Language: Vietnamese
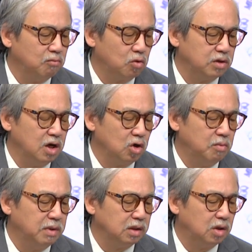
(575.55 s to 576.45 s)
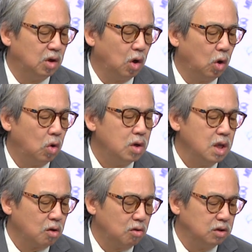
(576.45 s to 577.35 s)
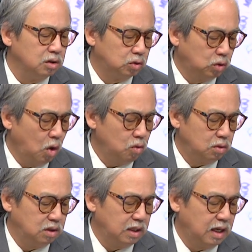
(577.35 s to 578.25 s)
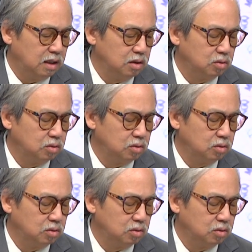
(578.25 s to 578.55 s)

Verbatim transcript: một đời của mình khổ, con người tốt nha,